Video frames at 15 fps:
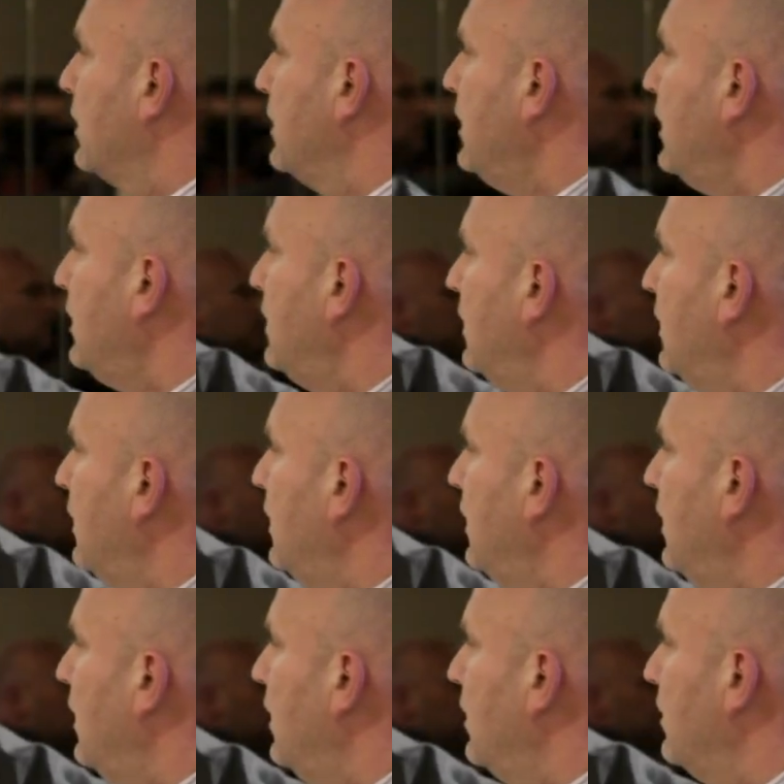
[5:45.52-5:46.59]
Где-то
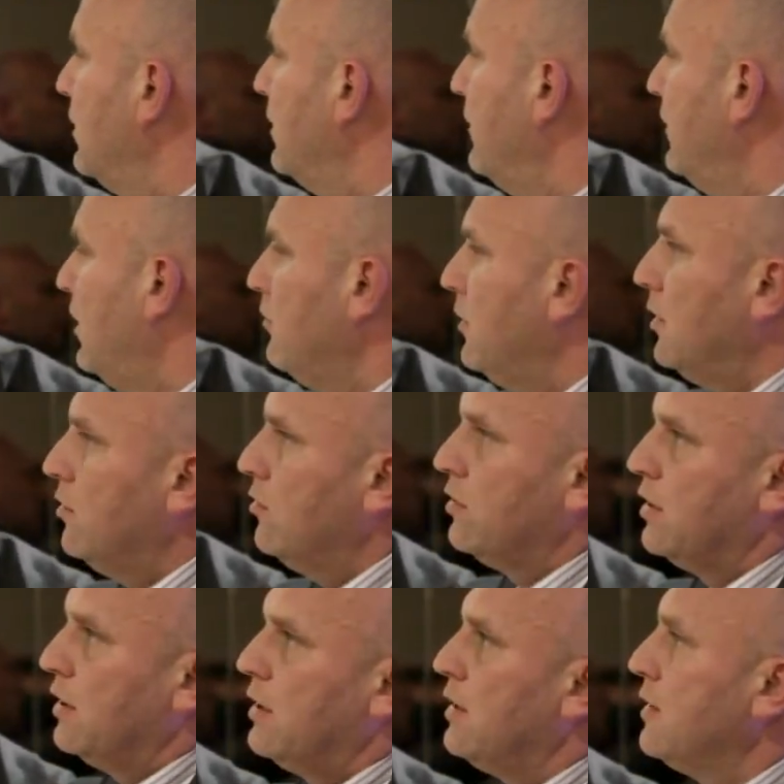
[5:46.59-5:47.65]
на 2 минуты